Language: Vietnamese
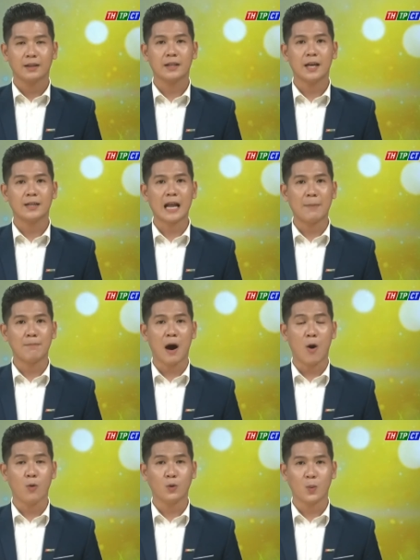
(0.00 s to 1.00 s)
về việc đảm
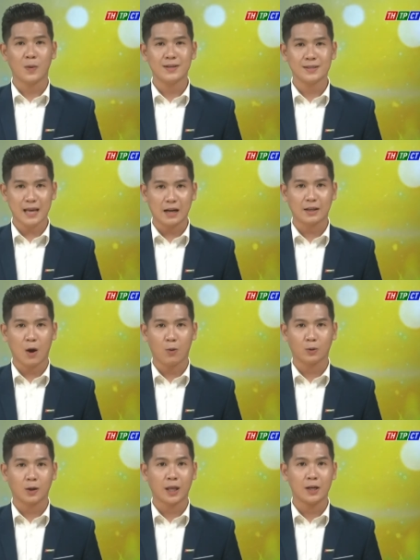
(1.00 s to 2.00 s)
bảo cung ứng xăng
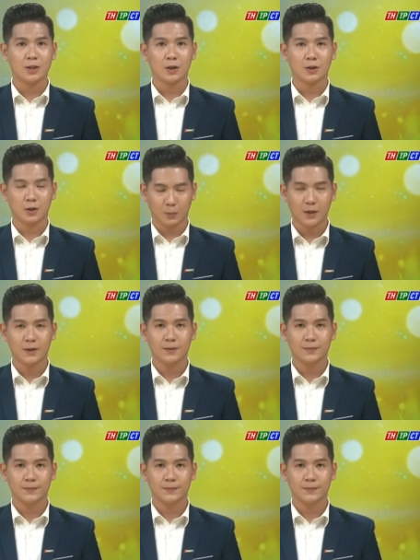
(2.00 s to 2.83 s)
dầu cho thị trường trong nước.